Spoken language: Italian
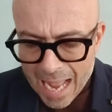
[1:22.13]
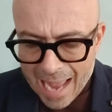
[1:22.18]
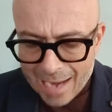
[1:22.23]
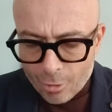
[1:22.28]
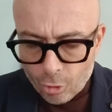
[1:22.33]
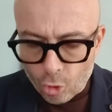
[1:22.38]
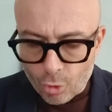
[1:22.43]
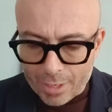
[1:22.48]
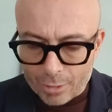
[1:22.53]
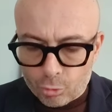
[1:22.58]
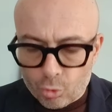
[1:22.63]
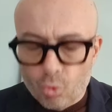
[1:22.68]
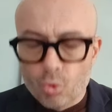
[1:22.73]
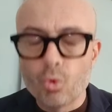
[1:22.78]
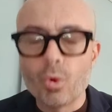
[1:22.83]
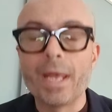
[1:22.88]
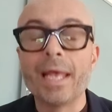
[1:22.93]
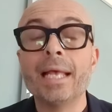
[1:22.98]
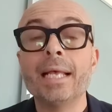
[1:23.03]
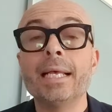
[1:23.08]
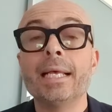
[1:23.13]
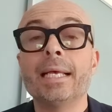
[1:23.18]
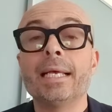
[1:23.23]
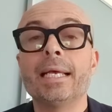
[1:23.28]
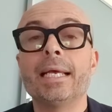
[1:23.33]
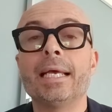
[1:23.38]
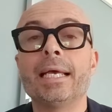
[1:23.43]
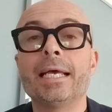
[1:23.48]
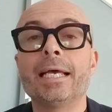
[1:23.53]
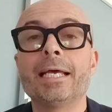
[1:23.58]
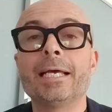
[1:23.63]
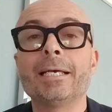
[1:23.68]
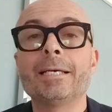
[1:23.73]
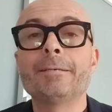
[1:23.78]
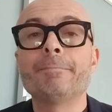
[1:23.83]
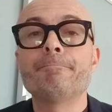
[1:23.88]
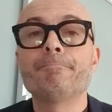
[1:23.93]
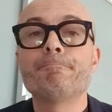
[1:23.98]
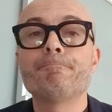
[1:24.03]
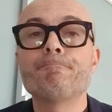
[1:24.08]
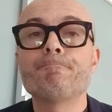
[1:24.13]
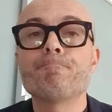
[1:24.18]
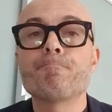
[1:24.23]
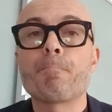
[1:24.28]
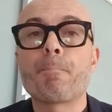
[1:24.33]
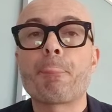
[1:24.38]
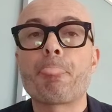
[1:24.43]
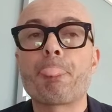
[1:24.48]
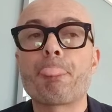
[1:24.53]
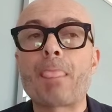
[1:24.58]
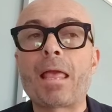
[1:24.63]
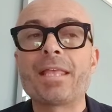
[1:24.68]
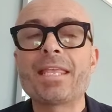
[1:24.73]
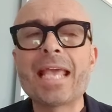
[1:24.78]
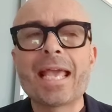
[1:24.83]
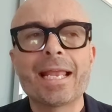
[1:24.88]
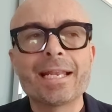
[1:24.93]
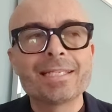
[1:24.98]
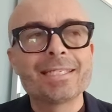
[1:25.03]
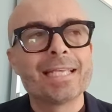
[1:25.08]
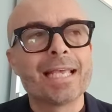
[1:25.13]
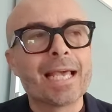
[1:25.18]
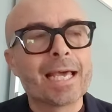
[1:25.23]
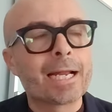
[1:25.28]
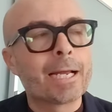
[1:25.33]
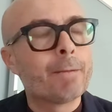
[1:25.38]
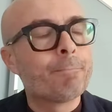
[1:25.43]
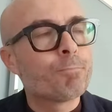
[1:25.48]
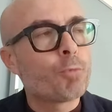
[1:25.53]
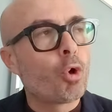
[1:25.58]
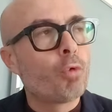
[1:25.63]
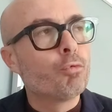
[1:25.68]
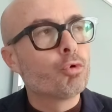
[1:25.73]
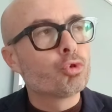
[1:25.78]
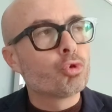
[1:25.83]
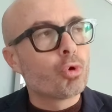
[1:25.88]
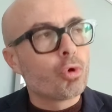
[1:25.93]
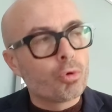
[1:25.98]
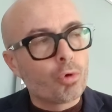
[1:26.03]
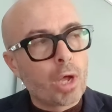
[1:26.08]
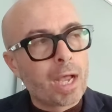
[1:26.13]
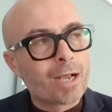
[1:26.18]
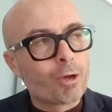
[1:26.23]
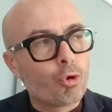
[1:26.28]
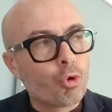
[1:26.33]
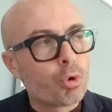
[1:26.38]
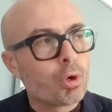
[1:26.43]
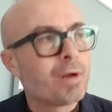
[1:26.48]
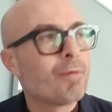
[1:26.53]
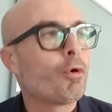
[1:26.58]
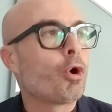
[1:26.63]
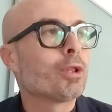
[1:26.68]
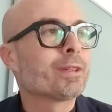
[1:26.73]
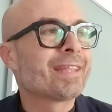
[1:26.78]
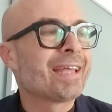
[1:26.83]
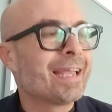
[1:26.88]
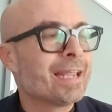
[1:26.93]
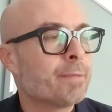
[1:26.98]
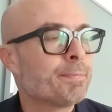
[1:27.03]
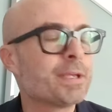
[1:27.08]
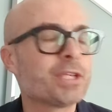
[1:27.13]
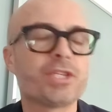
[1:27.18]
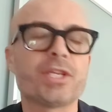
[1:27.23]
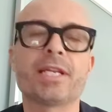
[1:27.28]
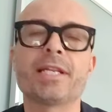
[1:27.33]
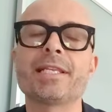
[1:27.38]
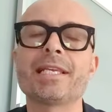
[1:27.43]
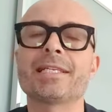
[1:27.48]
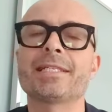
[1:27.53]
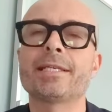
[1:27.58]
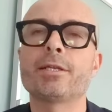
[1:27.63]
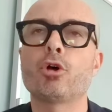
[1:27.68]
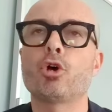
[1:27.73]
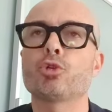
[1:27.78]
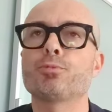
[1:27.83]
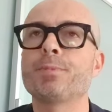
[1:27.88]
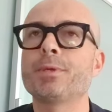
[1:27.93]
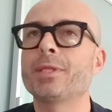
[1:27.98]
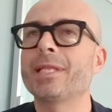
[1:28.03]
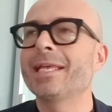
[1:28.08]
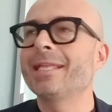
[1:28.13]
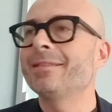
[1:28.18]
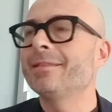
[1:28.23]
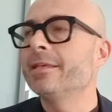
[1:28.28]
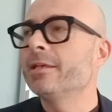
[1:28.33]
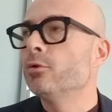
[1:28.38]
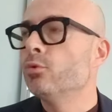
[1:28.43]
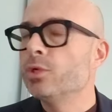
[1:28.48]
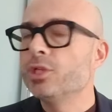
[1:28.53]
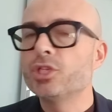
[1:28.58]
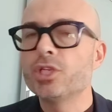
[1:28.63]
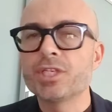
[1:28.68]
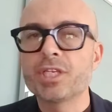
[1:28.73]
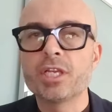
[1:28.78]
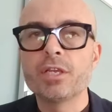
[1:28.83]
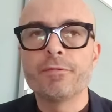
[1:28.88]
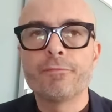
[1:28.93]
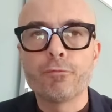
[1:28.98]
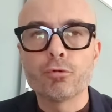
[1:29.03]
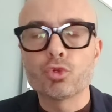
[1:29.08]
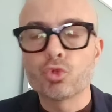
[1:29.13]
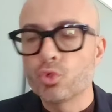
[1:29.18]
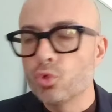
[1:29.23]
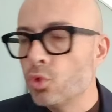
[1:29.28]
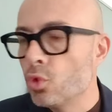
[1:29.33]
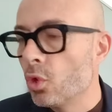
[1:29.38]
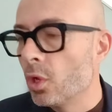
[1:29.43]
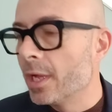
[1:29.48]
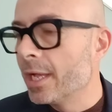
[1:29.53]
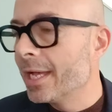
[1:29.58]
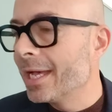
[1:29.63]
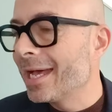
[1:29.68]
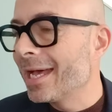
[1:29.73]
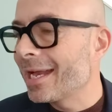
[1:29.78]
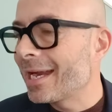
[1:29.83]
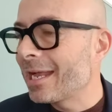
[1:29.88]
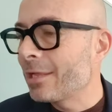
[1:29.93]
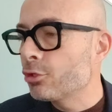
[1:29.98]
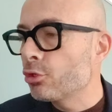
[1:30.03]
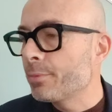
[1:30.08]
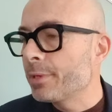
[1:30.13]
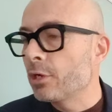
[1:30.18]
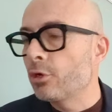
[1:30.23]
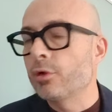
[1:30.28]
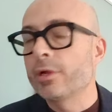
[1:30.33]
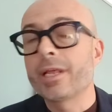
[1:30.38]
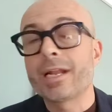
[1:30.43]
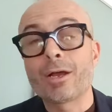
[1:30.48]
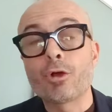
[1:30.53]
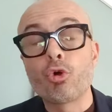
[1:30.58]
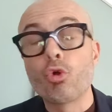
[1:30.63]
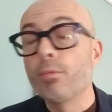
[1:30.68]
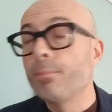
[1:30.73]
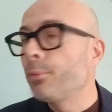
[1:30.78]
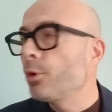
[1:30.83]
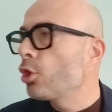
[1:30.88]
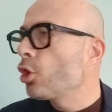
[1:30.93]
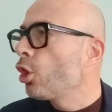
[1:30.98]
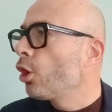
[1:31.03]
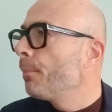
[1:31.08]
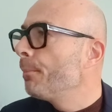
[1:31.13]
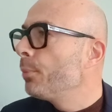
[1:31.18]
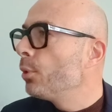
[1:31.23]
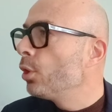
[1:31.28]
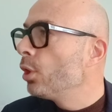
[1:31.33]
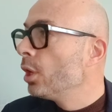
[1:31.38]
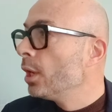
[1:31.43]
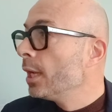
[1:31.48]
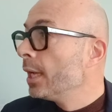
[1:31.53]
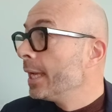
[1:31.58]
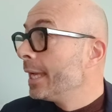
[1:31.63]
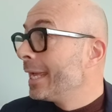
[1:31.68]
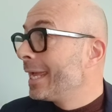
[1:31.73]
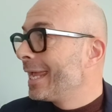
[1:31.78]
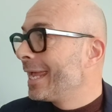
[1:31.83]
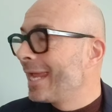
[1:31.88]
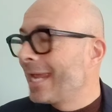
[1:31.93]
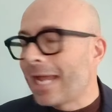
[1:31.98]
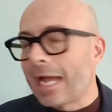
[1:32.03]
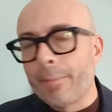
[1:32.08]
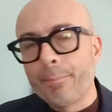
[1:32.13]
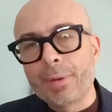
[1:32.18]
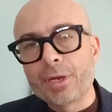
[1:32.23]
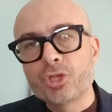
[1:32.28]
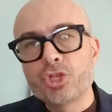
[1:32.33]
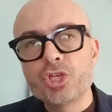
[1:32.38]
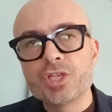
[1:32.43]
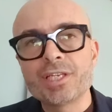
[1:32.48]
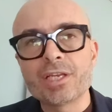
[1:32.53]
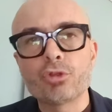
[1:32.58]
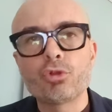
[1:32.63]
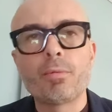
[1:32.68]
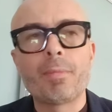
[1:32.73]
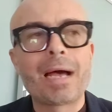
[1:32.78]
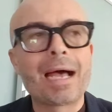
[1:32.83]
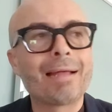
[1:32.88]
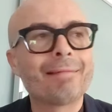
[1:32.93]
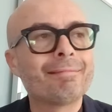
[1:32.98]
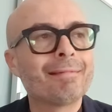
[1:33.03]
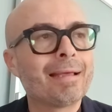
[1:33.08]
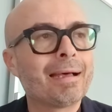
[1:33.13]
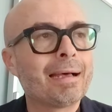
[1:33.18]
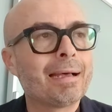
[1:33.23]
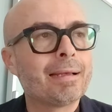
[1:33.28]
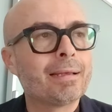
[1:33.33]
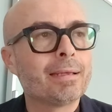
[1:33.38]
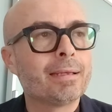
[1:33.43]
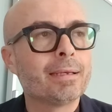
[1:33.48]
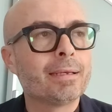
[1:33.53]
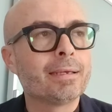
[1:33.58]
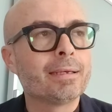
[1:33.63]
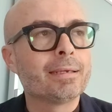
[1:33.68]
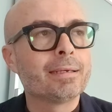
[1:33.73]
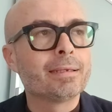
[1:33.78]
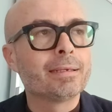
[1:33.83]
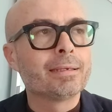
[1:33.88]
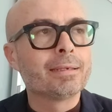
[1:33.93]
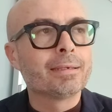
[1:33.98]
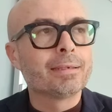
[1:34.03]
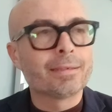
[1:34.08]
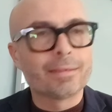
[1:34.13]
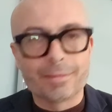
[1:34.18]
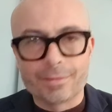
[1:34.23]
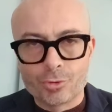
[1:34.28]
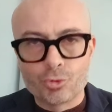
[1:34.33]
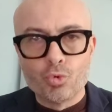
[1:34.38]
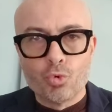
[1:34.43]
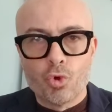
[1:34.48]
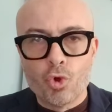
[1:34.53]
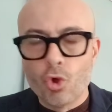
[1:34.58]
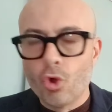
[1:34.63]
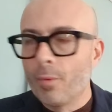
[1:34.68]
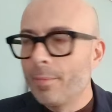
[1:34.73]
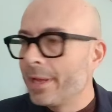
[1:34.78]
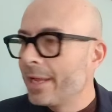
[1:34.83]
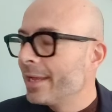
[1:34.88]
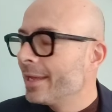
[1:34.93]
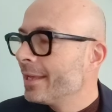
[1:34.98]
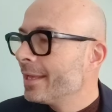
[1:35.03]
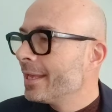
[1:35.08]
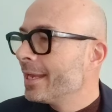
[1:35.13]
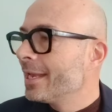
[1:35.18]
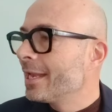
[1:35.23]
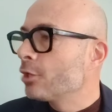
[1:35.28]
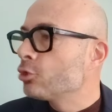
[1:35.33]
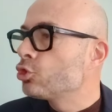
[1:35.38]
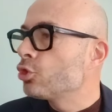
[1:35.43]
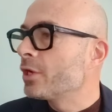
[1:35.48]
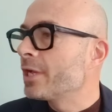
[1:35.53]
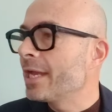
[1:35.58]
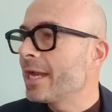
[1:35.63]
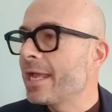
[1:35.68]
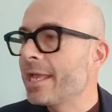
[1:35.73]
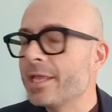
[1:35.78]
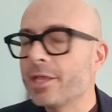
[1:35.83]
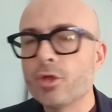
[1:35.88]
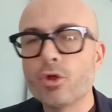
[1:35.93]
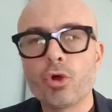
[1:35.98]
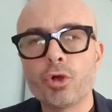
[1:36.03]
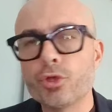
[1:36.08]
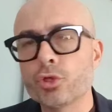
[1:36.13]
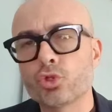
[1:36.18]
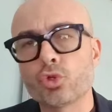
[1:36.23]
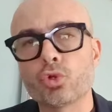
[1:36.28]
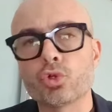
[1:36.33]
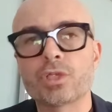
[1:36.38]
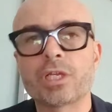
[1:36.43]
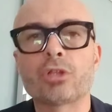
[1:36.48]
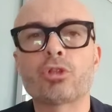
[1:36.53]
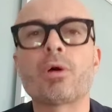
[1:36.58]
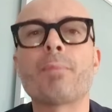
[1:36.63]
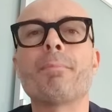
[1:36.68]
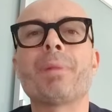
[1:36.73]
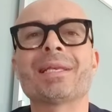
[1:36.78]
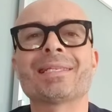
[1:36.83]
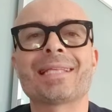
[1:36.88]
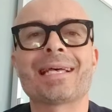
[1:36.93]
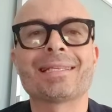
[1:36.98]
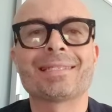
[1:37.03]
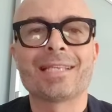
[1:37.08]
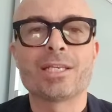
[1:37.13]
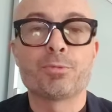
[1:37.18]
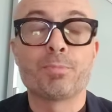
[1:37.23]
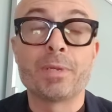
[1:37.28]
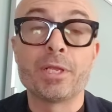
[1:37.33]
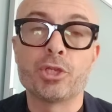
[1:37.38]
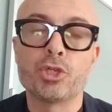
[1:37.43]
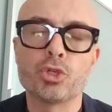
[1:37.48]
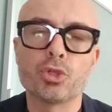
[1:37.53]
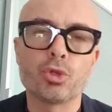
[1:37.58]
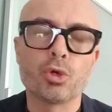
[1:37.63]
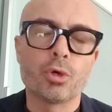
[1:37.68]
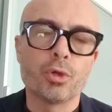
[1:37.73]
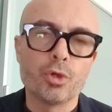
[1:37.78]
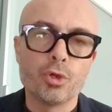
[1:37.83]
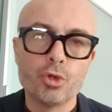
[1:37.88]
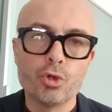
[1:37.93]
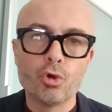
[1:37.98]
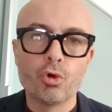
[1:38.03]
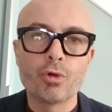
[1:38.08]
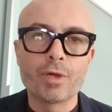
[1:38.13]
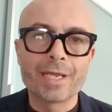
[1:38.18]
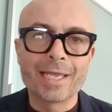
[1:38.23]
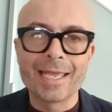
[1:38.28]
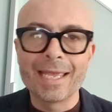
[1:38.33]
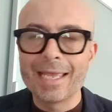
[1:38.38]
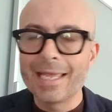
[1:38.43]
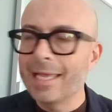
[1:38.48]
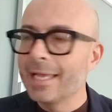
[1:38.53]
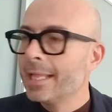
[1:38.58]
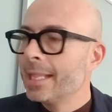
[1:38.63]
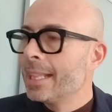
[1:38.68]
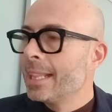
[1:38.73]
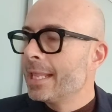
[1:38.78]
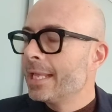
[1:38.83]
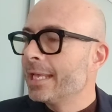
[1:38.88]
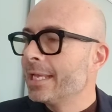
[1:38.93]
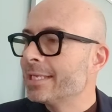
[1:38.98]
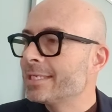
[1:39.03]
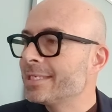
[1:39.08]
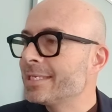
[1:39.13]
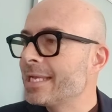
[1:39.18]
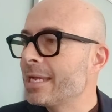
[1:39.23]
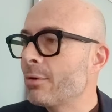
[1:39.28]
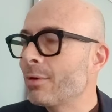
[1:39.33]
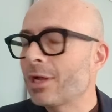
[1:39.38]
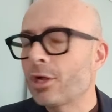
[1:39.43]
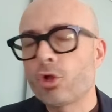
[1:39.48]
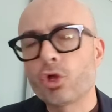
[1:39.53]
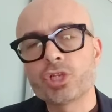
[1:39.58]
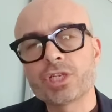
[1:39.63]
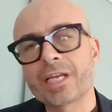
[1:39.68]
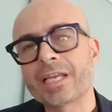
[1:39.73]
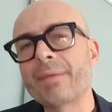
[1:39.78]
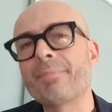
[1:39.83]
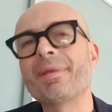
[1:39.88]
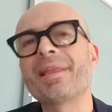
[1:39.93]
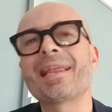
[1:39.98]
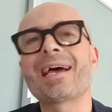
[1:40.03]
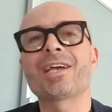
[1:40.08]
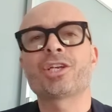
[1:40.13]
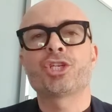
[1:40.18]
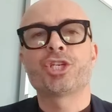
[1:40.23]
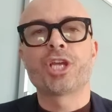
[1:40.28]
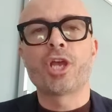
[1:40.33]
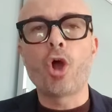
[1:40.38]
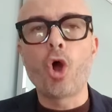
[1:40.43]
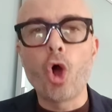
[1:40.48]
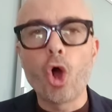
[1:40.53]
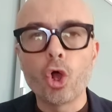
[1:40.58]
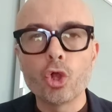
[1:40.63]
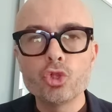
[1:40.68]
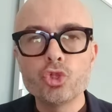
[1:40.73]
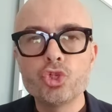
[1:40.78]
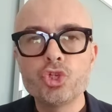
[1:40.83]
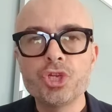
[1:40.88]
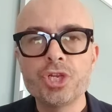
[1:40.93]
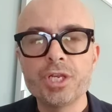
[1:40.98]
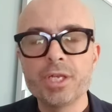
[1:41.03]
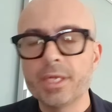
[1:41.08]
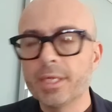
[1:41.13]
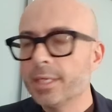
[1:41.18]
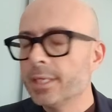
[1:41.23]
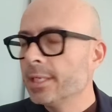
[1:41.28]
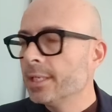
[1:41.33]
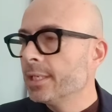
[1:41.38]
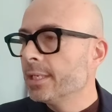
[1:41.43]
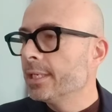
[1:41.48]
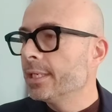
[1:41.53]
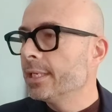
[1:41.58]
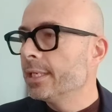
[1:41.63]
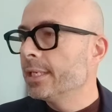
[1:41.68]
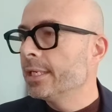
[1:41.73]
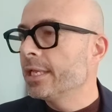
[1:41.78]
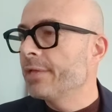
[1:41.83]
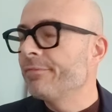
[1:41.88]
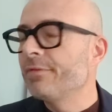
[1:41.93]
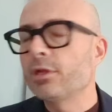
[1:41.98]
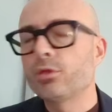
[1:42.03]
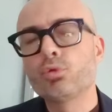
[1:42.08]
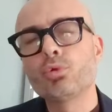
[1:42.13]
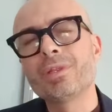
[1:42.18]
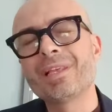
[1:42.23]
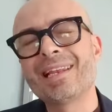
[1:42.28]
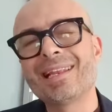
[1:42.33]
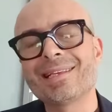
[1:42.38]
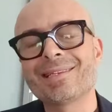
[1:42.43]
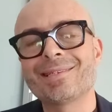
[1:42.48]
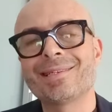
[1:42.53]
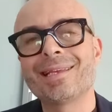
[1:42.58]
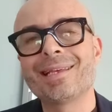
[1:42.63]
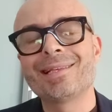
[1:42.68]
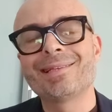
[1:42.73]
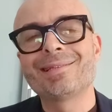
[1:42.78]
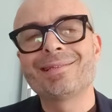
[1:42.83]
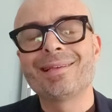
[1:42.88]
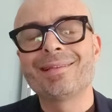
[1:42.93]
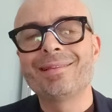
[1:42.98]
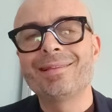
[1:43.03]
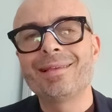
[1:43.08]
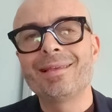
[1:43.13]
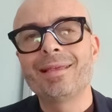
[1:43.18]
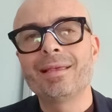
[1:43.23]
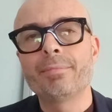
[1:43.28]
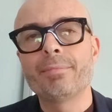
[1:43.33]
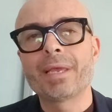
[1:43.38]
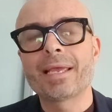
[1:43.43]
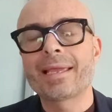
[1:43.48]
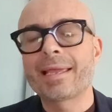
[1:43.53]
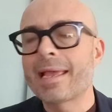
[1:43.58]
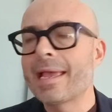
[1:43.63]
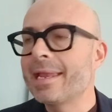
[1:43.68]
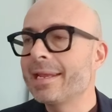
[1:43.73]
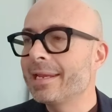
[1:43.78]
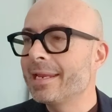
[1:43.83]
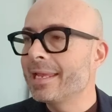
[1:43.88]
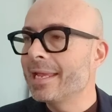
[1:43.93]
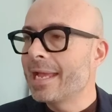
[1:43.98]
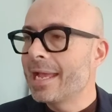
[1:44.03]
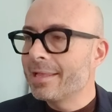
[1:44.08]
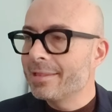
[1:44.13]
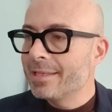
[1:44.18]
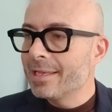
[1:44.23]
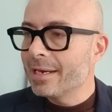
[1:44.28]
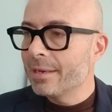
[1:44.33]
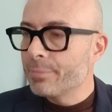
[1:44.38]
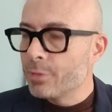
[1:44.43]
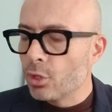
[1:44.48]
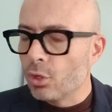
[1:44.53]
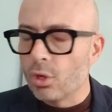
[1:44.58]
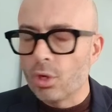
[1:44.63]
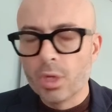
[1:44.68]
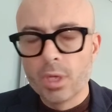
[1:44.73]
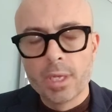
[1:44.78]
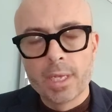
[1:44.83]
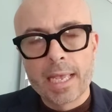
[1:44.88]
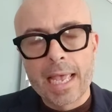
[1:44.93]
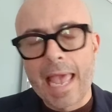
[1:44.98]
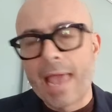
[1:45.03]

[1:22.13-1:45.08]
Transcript: Allora, dunque, ehm, ieri sera ho avuto ancora una volta il piacere di essere ospite di Luigi Schifo su eh, Radio Bianconera Colpo Gobbo e a precisa domanda eh, su come la giocherei io, io sono stato abbastanza esplicito, non che eh, sia una cosa che mi nasce oggi eh, in virtù delle assenze di McKenny e di Rabiot,